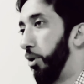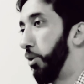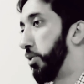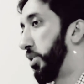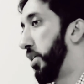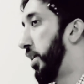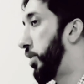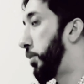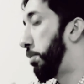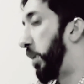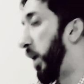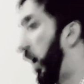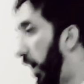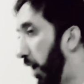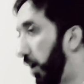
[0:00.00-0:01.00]
অর্থবিত্ত
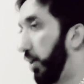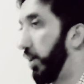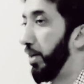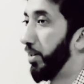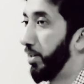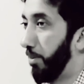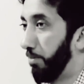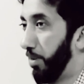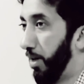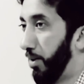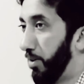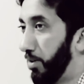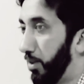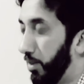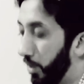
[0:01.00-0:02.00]
প্রতিপত্তি
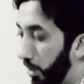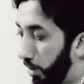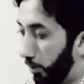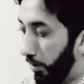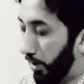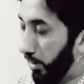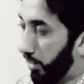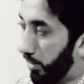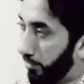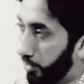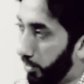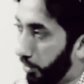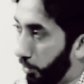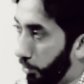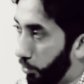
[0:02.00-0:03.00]
ক্ষমতা ইত্যাদির সাথে
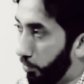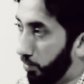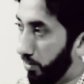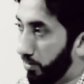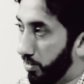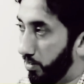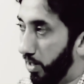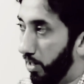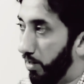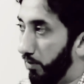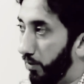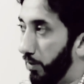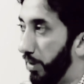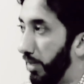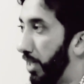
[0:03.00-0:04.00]
যুক্ত করি আমি
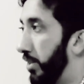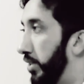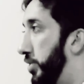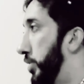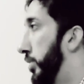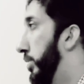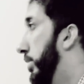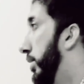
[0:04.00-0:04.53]
বলি কি এই সব